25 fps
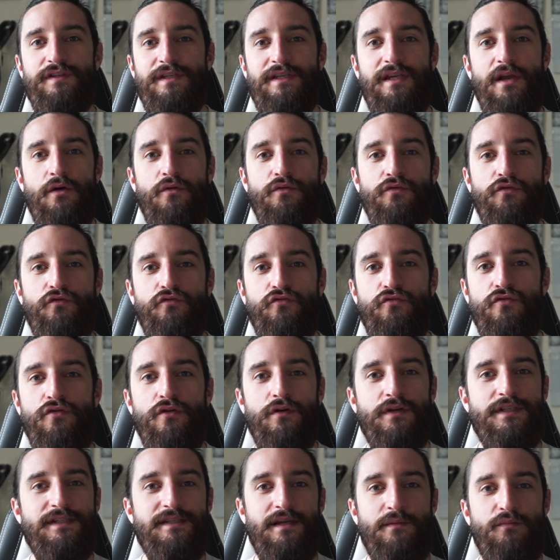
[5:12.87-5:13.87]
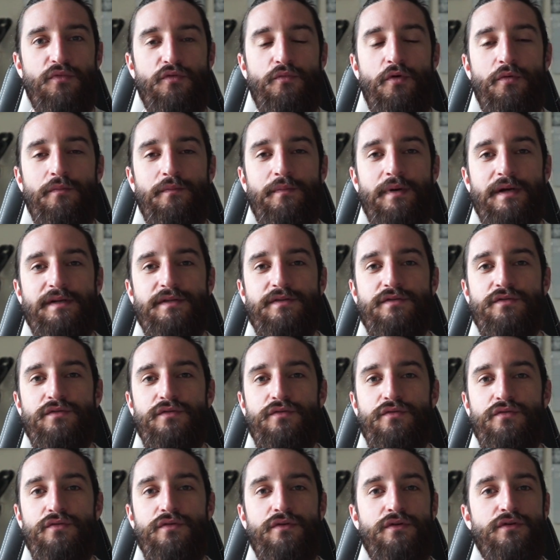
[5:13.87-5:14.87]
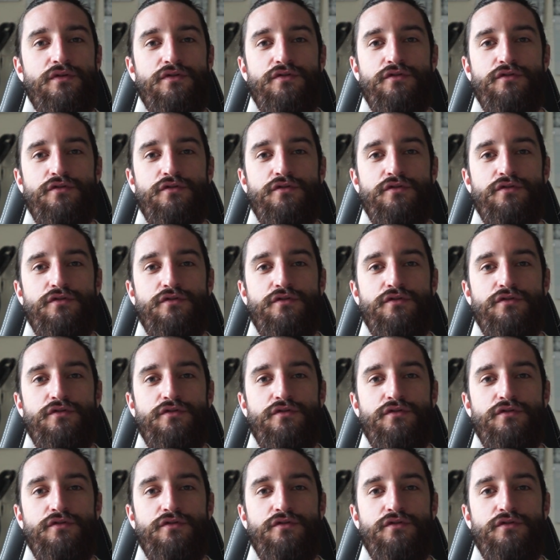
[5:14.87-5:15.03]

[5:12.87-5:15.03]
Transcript: ce qu'il y a autour simplement parce que